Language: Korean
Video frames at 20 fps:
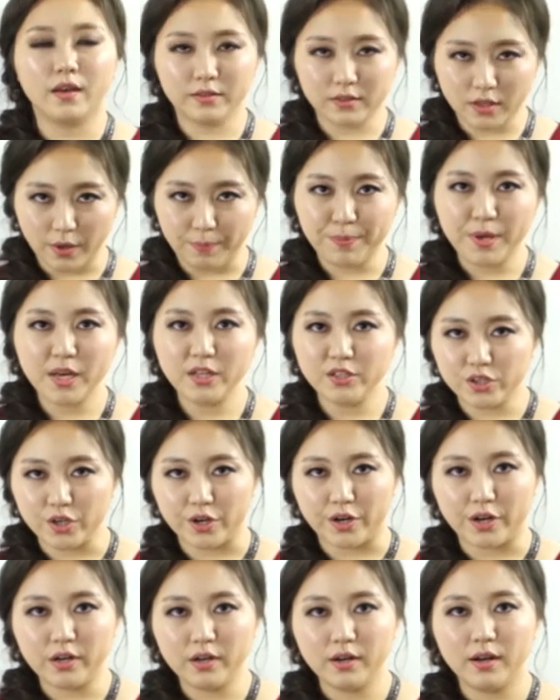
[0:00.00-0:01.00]
the
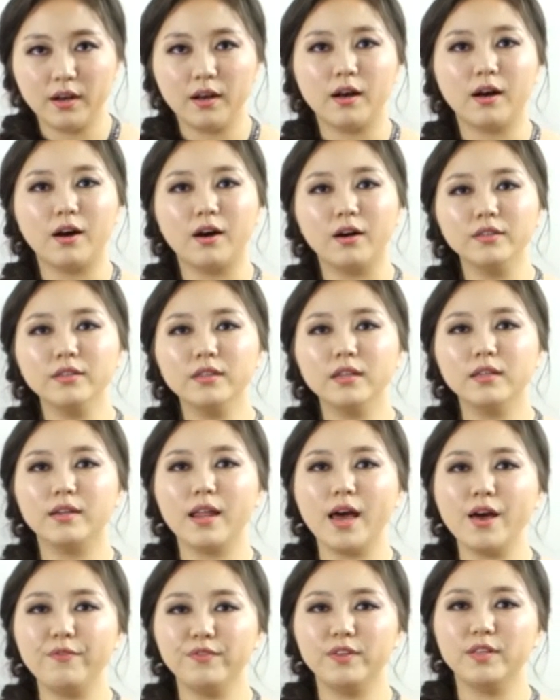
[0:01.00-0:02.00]
picture on the
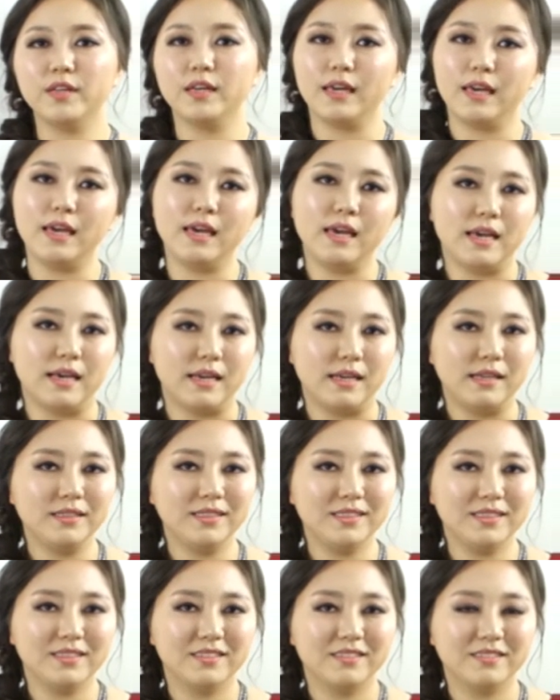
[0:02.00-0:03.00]
left
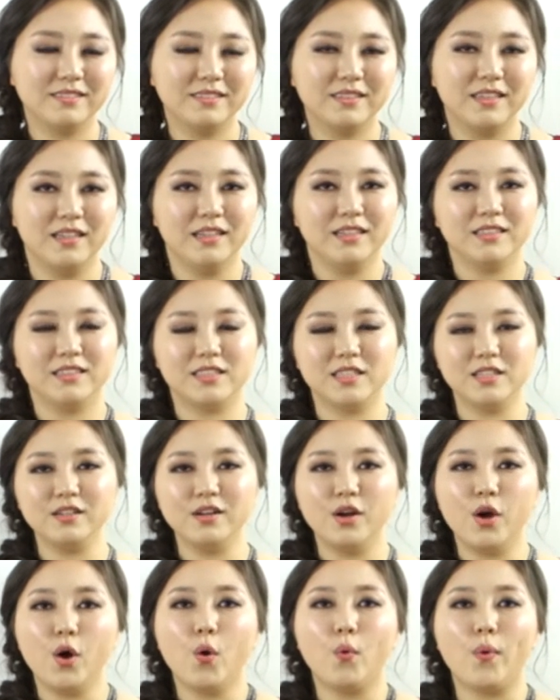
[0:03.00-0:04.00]
is
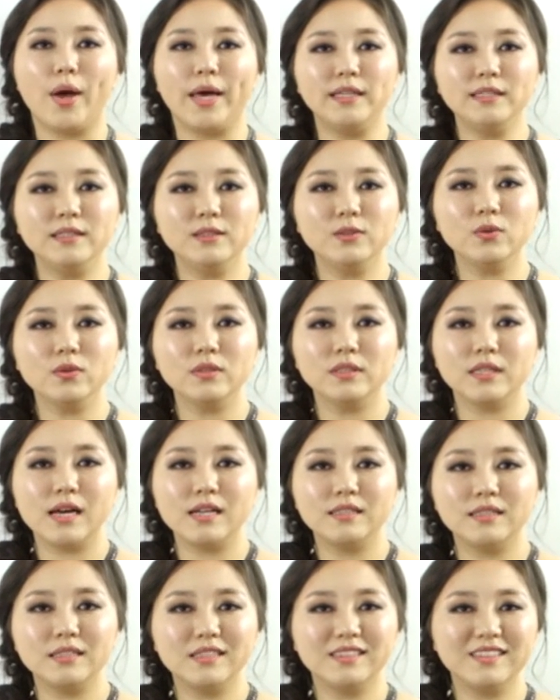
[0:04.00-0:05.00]
즉 왼쪽
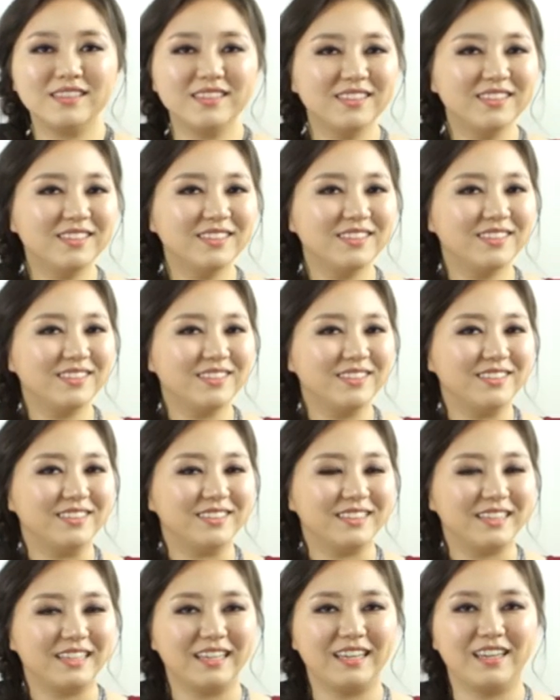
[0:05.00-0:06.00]

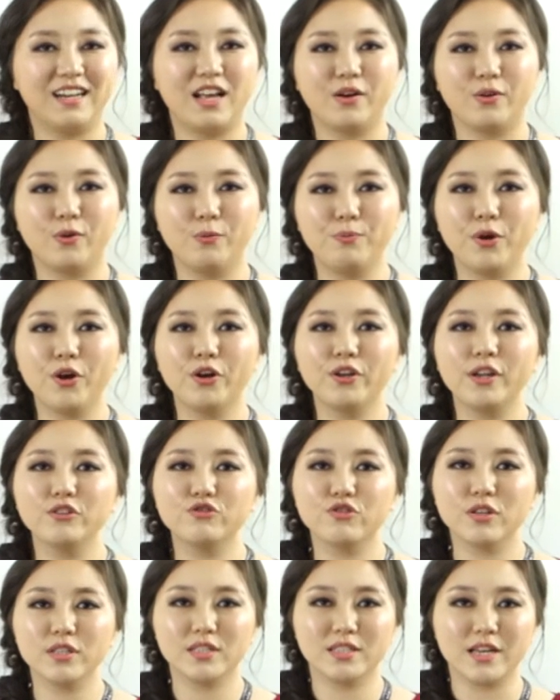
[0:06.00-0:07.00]
사진은 이라고 표현해
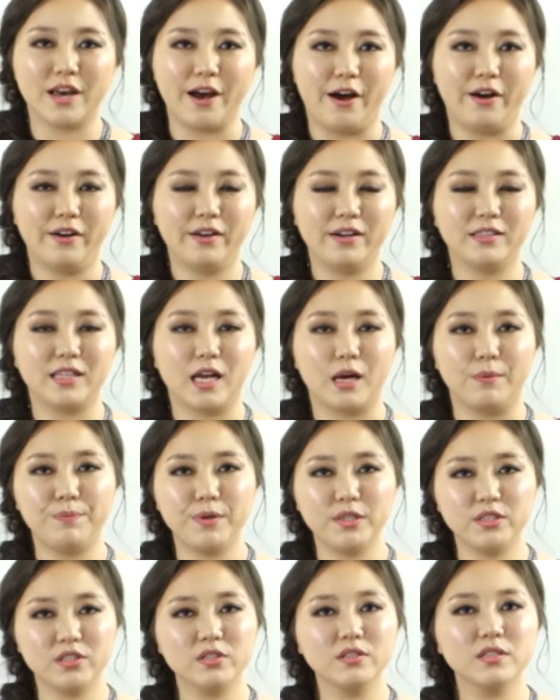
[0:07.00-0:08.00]
주었어요. 그 다음
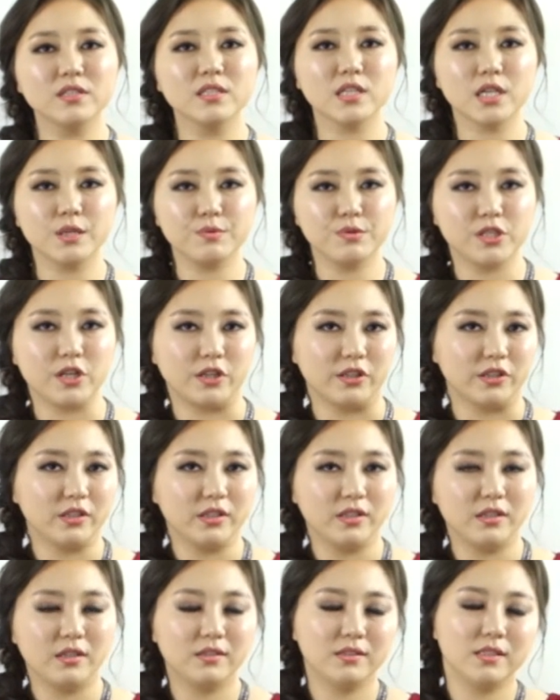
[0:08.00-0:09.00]
picture description
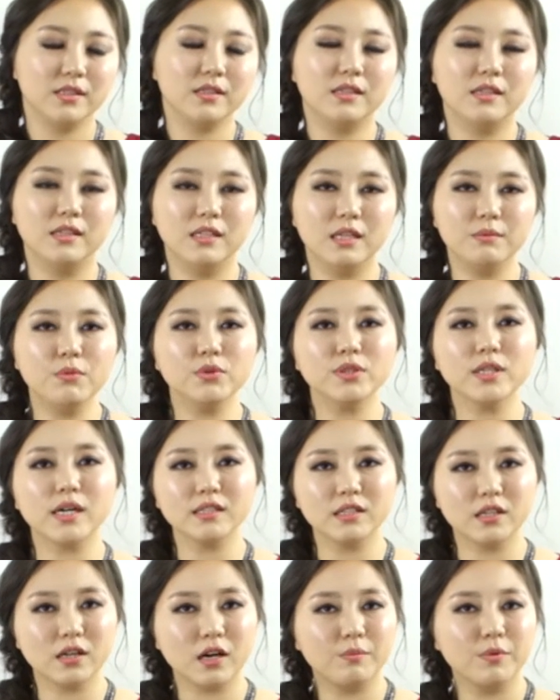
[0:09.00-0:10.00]
즉 그림 묘사가
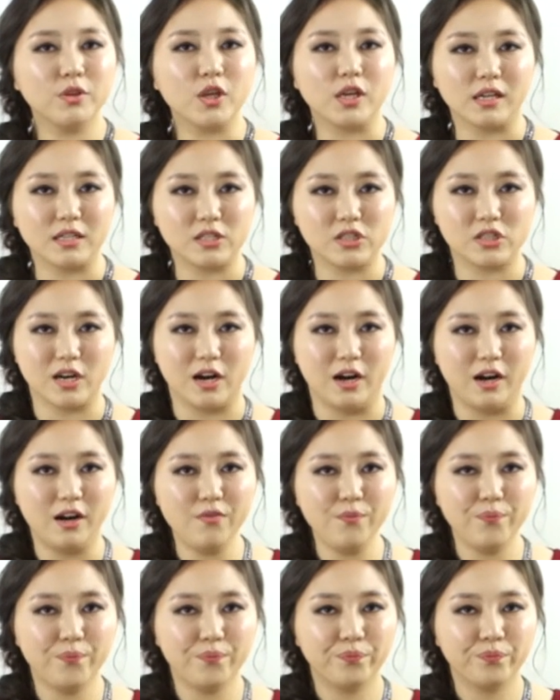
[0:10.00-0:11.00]
들어가면
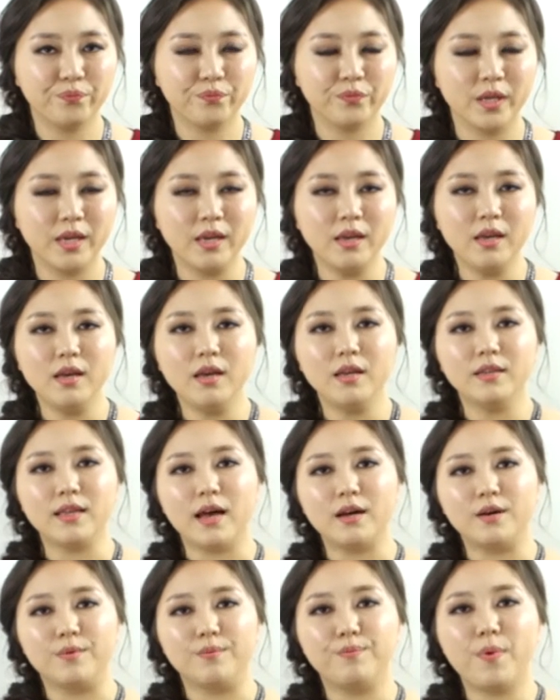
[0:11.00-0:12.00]
되겠죠.
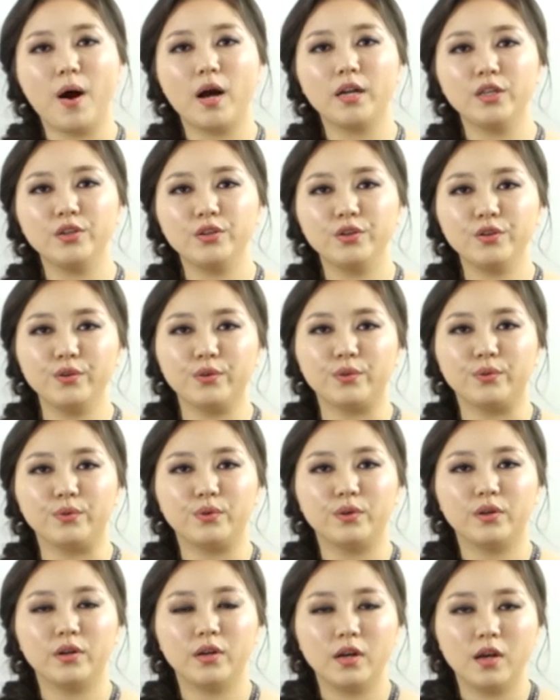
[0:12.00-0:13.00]
다음 body
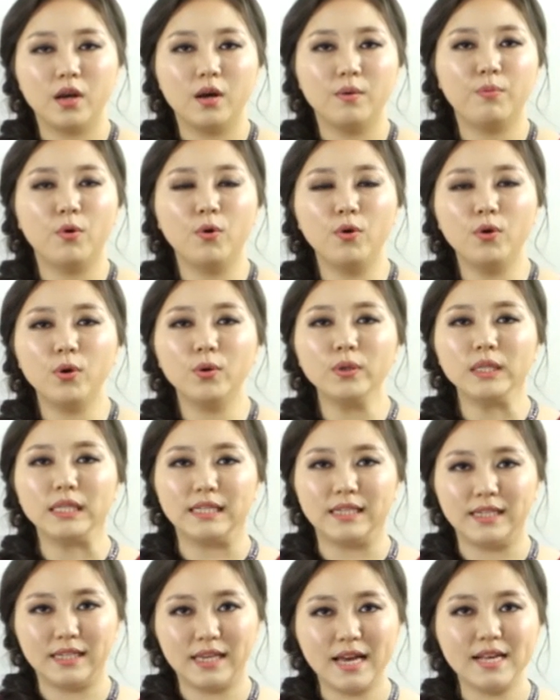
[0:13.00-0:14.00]
2 본론
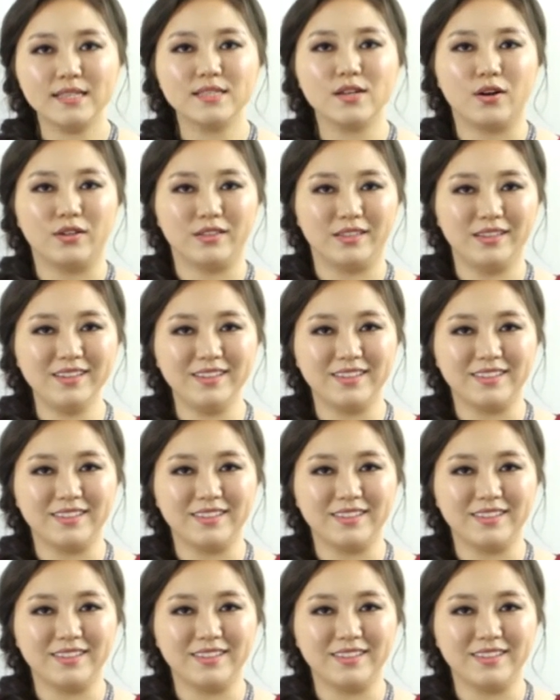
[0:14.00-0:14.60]
2에서는